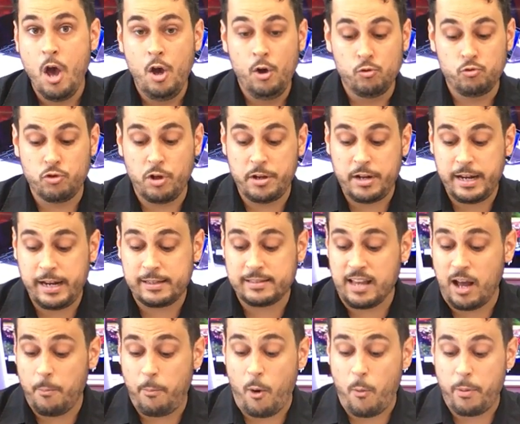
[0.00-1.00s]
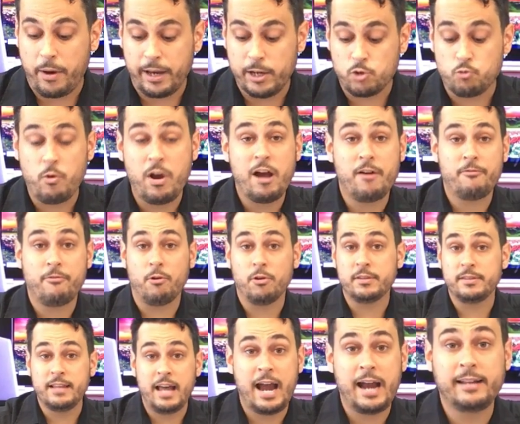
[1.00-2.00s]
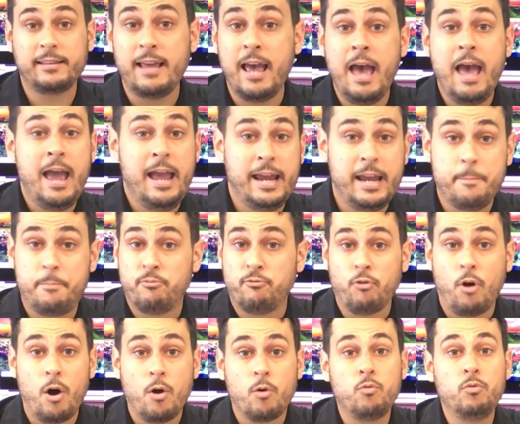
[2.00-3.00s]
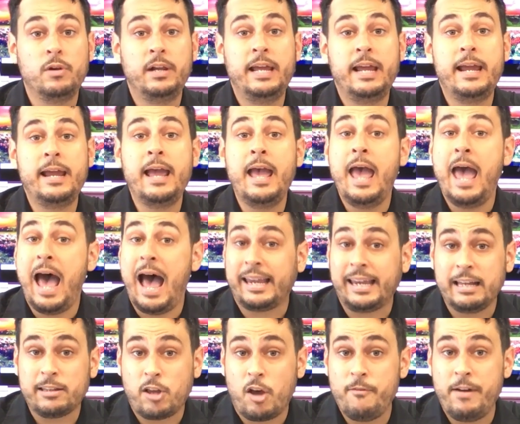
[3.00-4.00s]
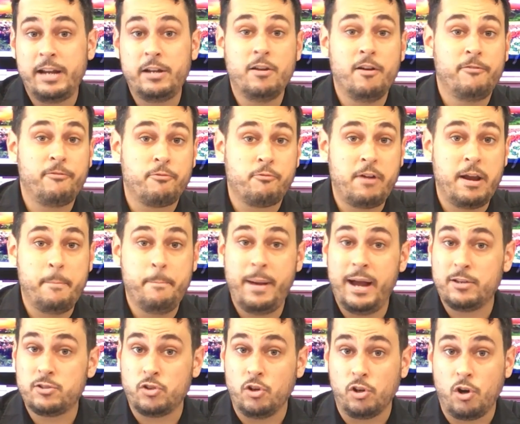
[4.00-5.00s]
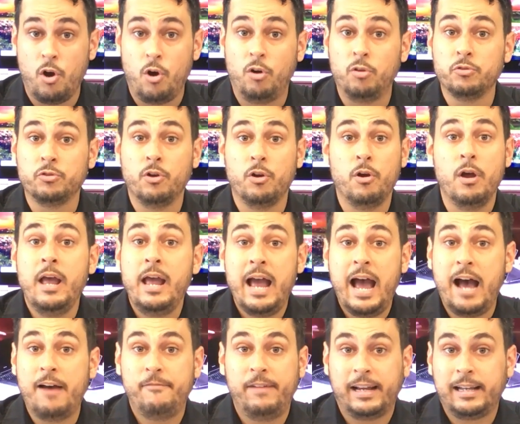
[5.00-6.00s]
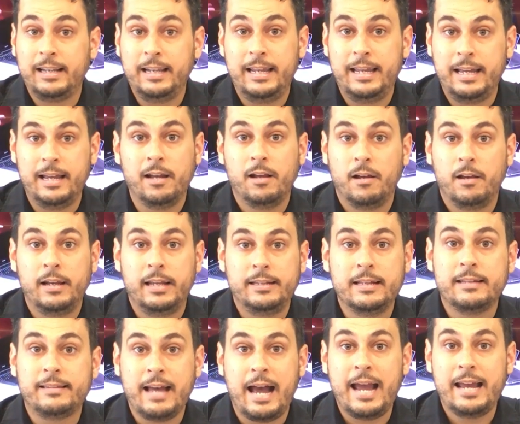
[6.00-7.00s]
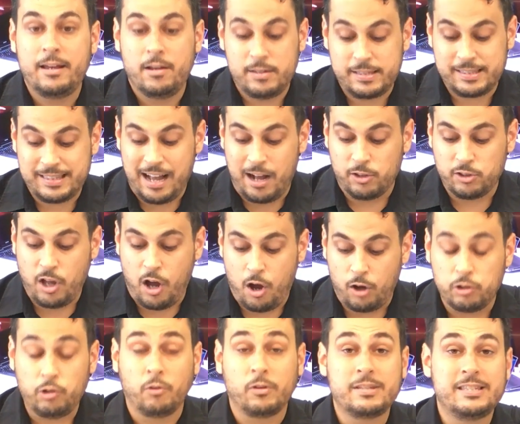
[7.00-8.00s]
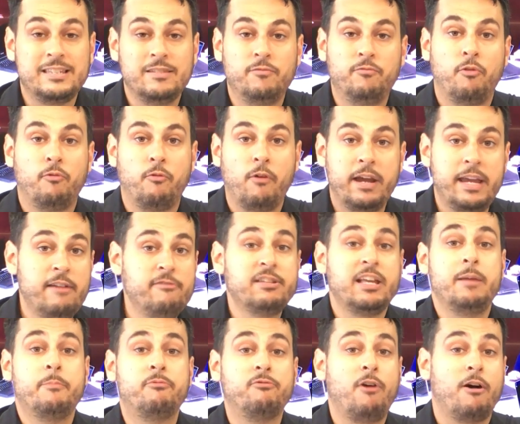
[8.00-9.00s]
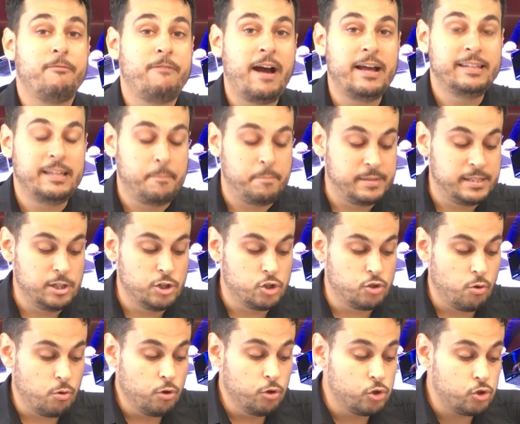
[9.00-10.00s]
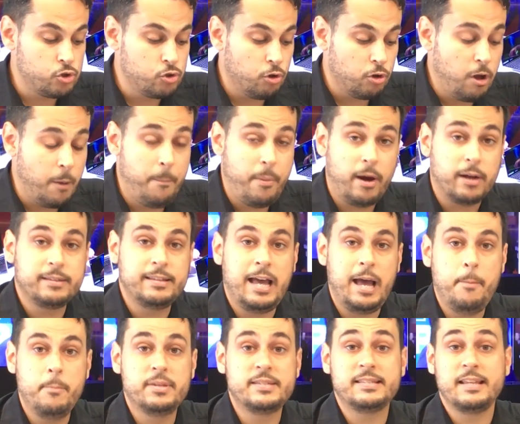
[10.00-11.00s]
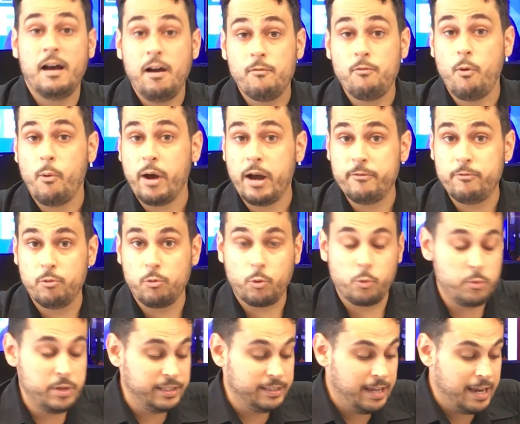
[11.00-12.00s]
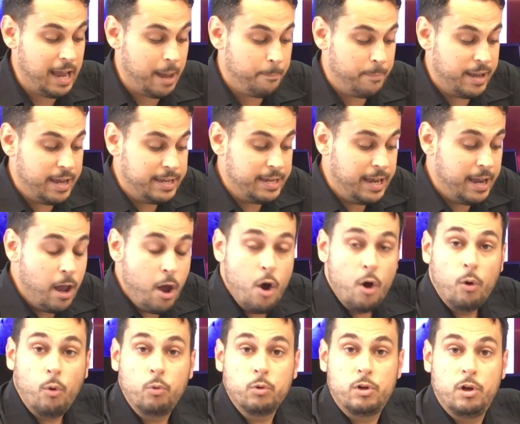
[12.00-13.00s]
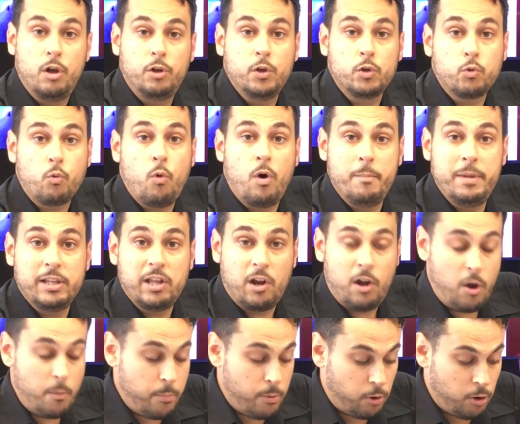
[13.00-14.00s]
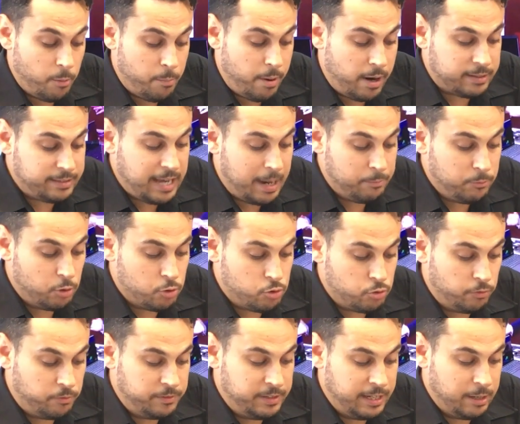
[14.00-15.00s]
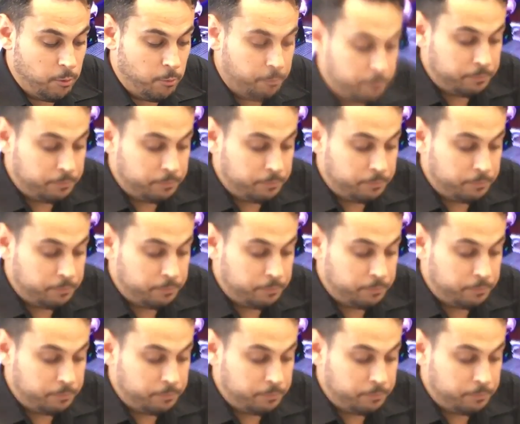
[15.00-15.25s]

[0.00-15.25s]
Je vous donne un exemple, on pourrait jouer à Fortnite et pouvoir rouler à 89 frames par seconde euh, avec euh, les, détails standards. Donc vous voyez, vous allez pouvoir faire des petits jeux sur le portable sans avoir à vous ruiner à payer au-delà de 3000 pour un portable de jeux vidéo.